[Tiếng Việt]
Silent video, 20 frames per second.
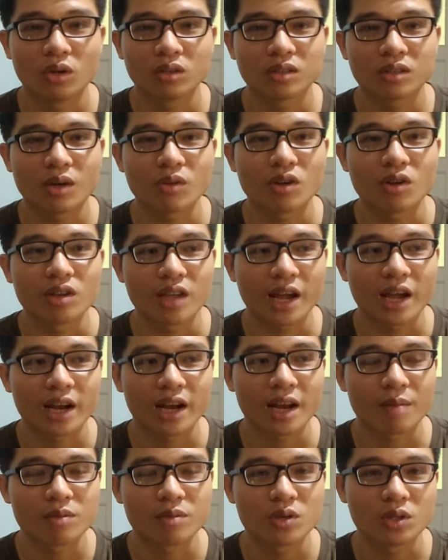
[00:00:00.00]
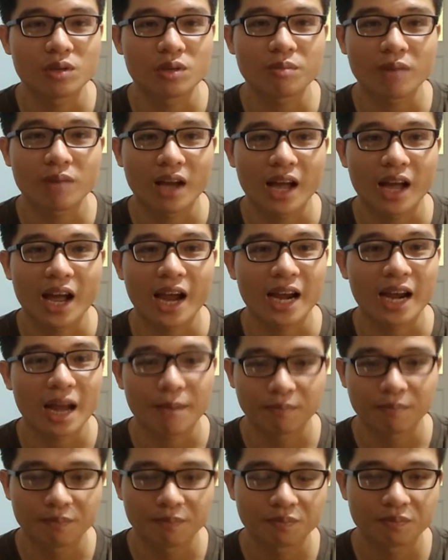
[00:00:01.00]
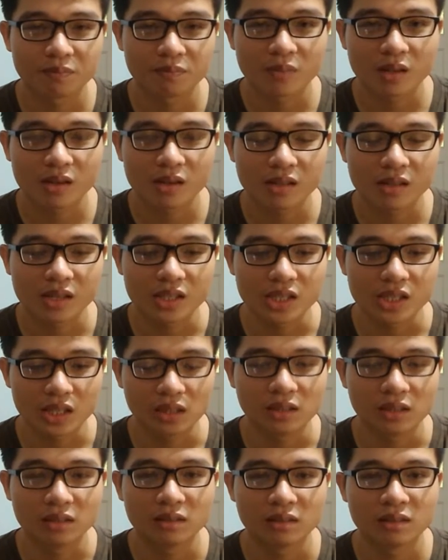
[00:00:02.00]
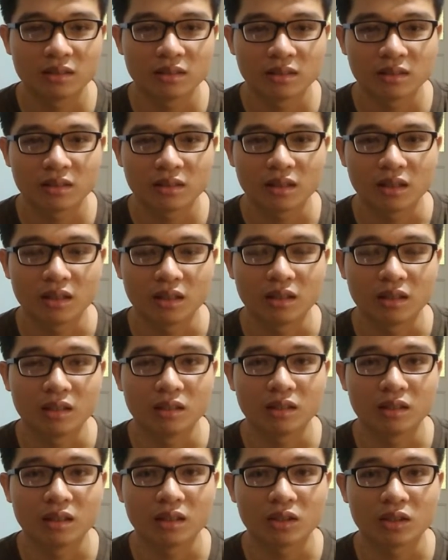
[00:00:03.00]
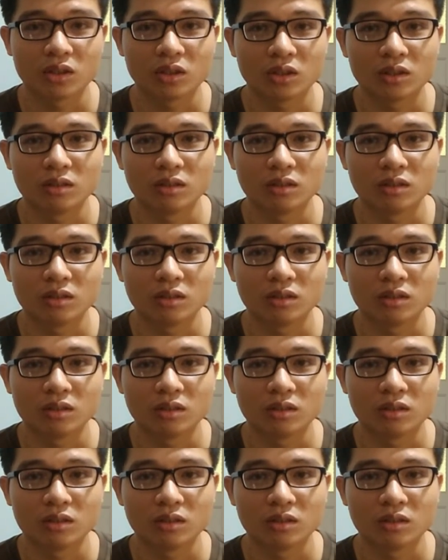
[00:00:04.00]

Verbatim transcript: sau thời gian làm youtube là hai năm thật sự thì à,